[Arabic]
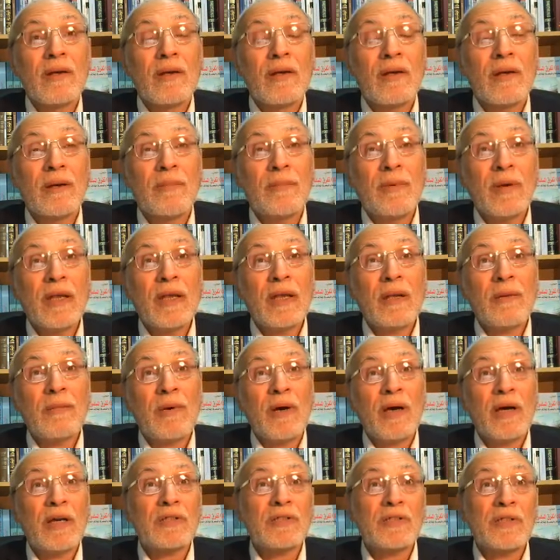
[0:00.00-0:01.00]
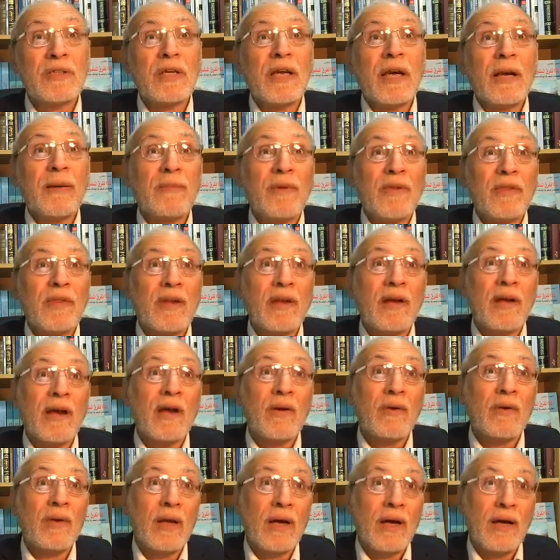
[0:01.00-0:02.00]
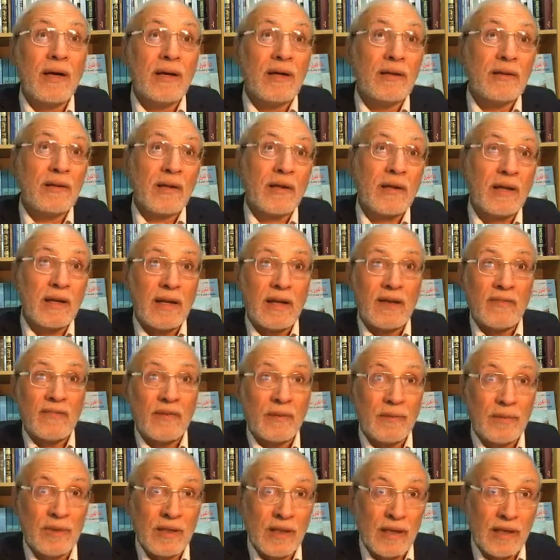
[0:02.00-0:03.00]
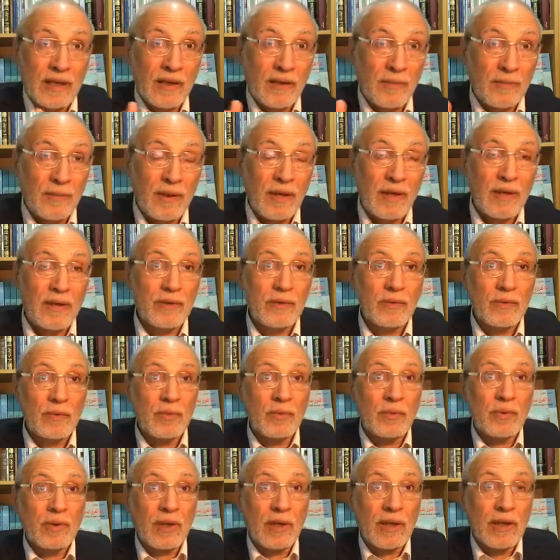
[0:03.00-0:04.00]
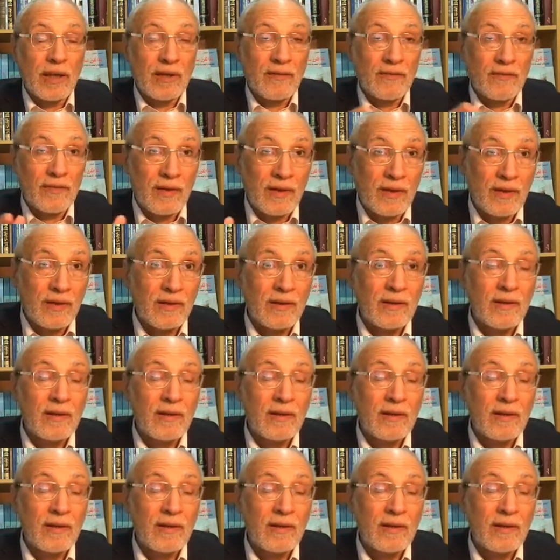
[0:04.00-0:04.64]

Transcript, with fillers: بينما الشيعة مثلا قالوا لا أن الخلافة من أهل البيت والخلافة